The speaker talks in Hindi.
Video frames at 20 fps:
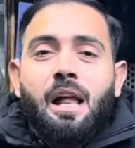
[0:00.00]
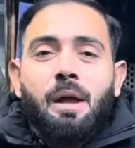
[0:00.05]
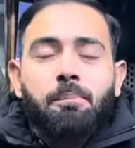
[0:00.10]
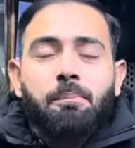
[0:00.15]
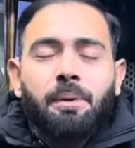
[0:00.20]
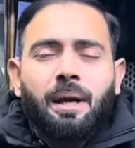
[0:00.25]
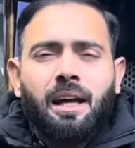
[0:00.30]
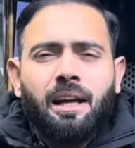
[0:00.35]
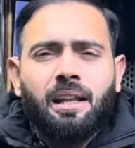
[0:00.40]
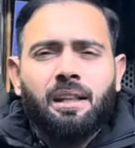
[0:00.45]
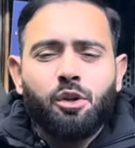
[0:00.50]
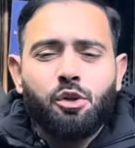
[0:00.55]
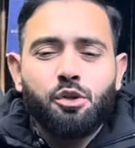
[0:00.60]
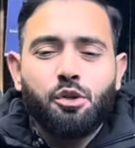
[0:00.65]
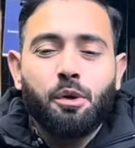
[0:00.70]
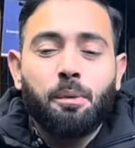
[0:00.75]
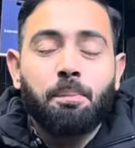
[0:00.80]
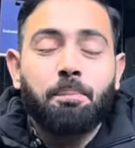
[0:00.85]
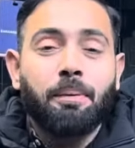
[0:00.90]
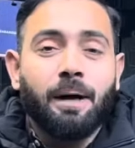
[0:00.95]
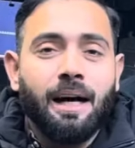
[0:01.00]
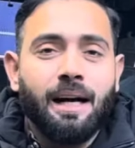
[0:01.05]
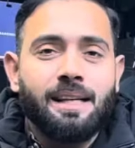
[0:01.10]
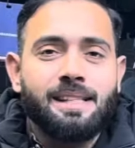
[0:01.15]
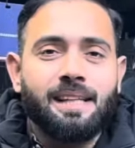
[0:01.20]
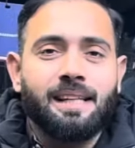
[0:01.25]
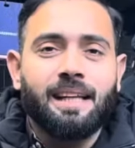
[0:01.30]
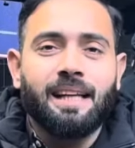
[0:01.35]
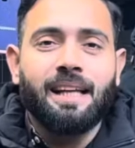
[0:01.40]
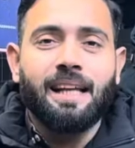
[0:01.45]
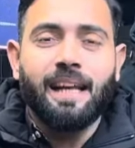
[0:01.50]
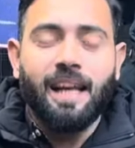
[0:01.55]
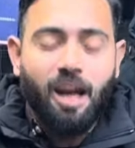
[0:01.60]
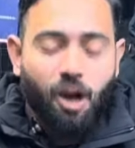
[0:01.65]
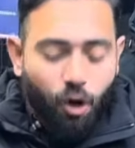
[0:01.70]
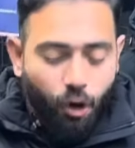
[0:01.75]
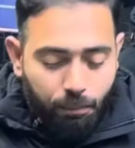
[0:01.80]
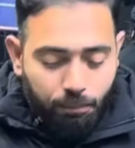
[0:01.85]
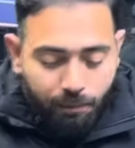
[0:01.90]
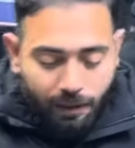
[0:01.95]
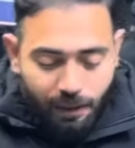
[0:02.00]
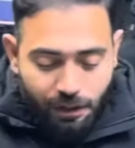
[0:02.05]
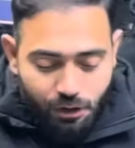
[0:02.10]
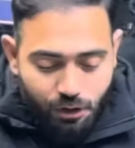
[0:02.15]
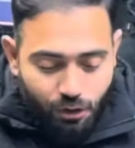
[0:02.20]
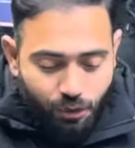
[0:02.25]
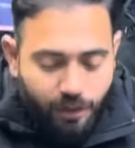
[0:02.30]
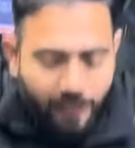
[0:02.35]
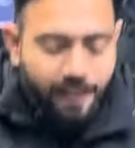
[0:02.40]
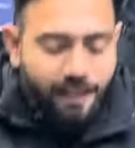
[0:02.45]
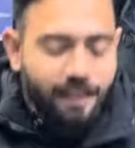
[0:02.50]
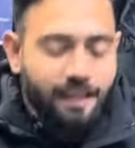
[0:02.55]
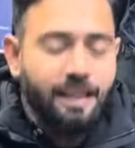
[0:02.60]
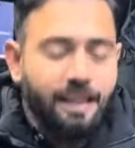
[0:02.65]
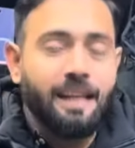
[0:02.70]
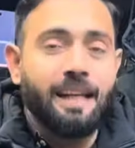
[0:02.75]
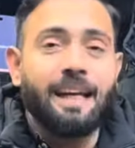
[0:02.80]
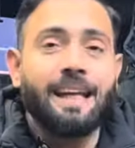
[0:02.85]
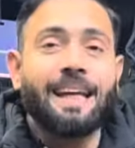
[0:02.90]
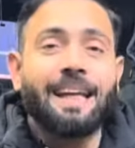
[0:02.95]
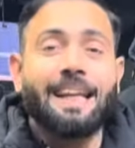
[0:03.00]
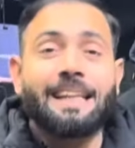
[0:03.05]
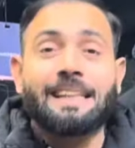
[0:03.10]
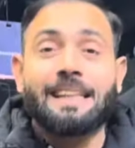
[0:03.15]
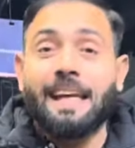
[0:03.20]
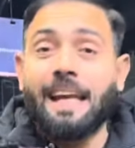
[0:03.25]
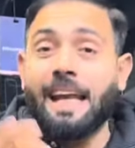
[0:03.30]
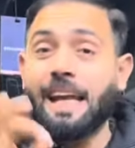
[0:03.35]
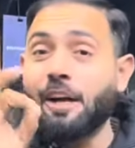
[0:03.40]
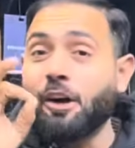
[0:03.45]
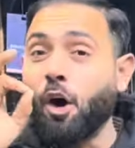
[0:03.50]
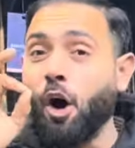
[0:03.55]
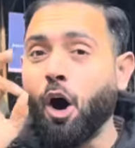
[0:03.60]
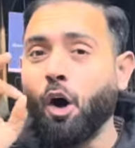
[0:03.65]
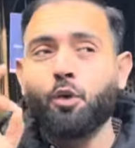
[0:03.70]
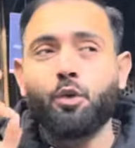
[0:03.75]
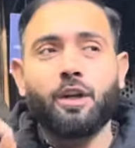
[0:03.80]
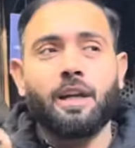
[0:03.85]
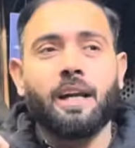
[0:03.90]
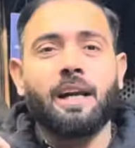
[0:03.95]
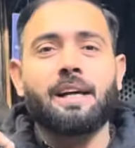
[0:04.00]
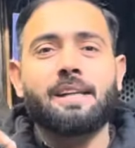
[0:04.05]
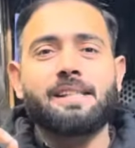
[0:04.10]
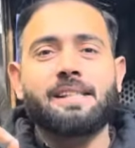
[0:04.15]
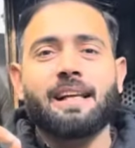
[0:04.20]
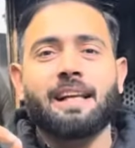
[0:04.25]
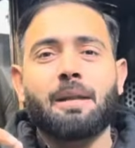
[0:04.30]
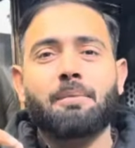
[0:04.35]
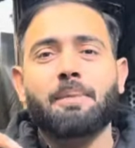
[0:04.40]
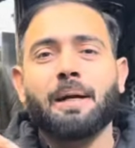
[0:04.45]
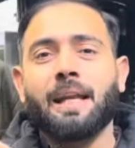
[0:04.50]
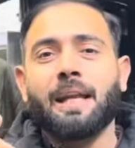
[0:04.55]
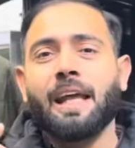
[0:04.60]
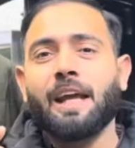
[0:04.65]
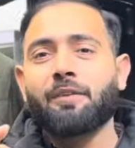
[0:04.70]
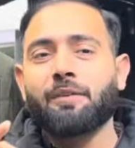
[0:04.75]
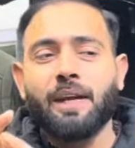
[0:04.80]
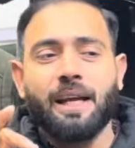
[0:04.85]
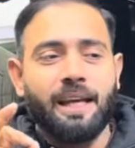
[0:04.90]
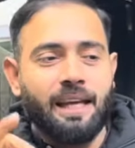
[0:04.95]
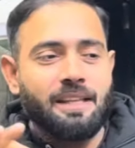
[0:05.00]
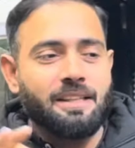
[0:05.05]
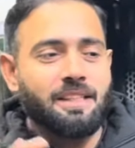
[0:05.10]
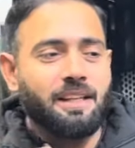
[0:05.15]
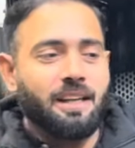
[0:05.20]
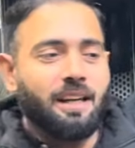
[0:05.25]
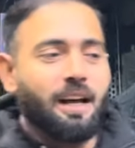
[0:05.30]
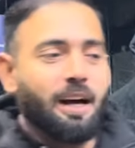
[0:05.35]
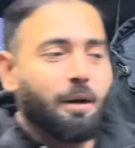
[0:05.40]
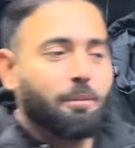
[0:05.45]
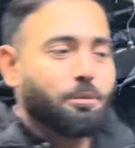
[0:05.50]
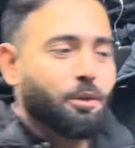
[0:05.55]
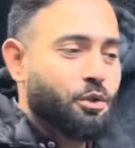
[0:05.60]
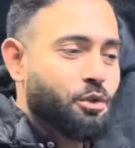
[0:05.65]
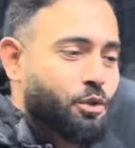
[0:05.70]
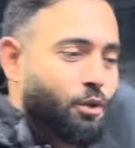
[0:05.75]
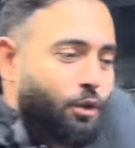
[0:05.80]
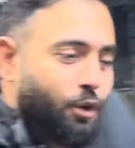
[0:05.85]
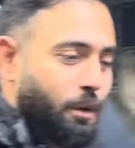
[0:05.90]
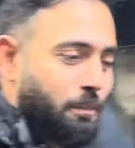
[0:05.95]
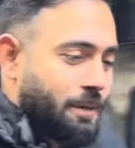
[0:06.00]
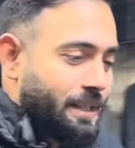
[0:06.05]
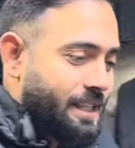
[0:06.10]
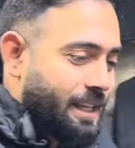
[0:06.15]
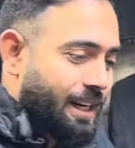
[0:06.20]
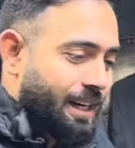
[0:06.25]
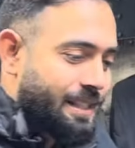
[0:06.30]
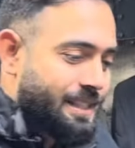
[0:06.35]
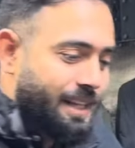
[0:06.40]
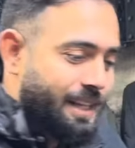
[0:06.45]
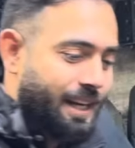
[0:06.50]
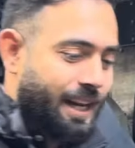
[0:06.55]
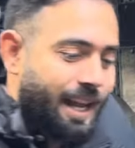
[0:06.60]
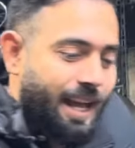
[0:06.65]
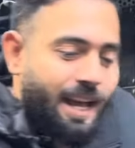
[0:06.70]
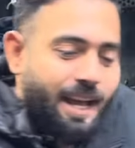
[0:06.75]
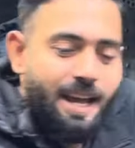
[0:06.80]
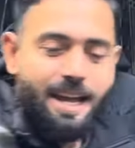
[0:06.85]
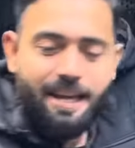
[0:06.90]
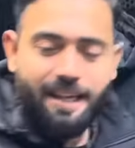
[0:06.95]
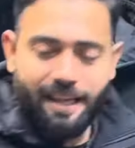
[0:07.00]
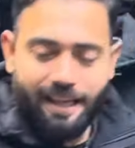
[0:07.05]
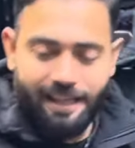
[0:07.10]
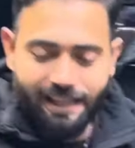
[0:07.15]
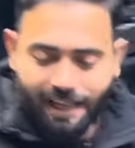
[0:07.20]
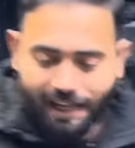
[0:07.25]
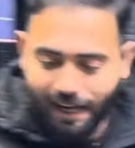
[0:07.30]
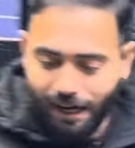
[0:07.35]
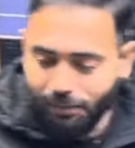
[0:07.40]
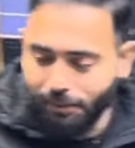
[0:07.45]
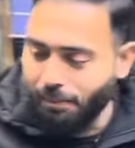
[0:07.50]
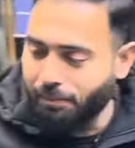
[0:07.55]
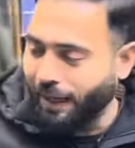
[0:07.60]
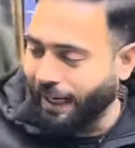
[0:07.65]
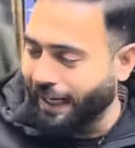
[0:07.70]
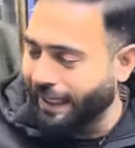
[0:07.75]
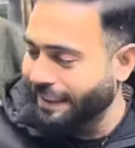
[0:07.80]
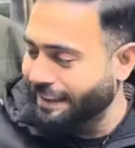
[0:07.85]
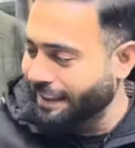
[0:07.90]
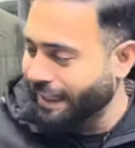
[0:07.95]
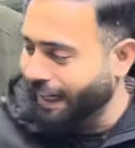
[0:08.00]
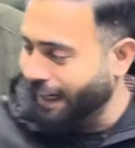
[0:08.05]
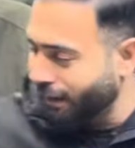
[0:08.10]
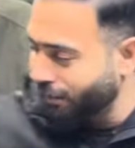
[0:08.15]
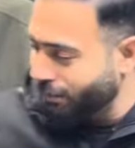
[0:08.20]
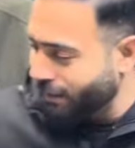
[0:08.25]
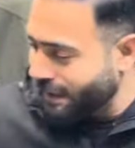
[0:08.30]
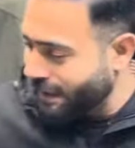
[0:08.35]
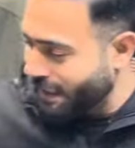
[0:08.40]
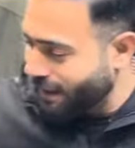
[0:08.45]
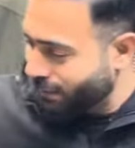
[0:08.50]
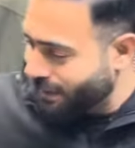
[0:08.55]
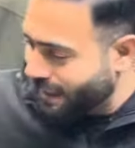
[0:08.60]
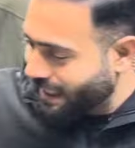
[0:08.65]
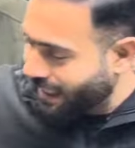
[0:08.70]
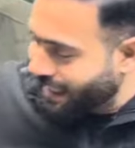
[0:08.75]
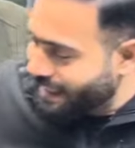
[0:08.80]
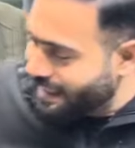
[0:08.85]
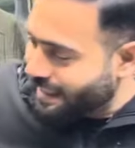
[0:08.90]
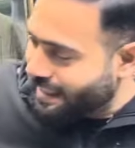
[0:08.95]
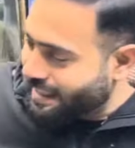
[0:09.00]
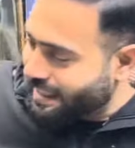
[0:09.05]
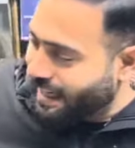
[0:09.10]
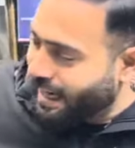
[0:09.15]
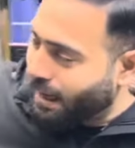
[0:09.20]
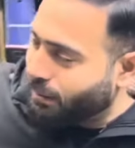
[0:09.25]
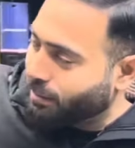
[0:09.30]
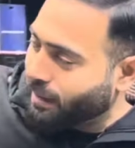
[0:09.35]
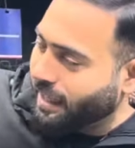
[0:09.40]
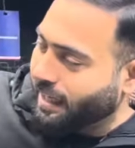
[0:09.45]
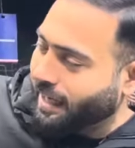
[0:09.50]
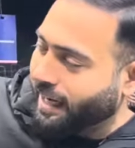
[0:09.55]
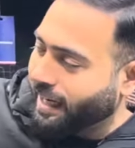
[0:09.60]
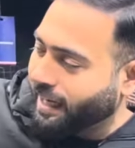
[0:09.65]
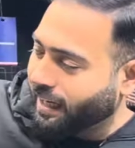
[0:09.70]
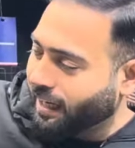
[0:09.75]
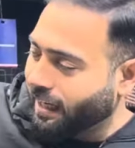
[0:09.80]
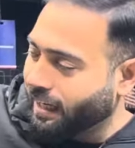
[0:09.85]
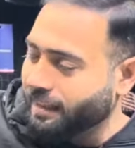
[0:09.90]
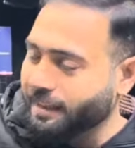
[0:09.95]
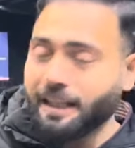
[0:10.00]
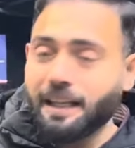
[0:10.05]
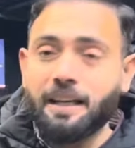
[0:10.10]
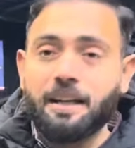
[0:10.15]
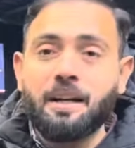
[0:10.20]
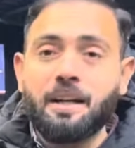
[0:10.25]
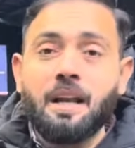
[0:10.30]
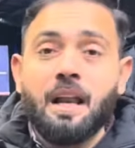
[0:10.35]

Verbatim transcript: प्यारे दोस्तों पांच कलर हैं और पांचों के कलर ही इतने को आउट क्लास कलर बने हुए हैं कि इनशाला आप दोस्तों को मजा आ जाना है कि यार आपका भाई इस तरह की मजे मजे की चीजें आपके लिए लेकर आता है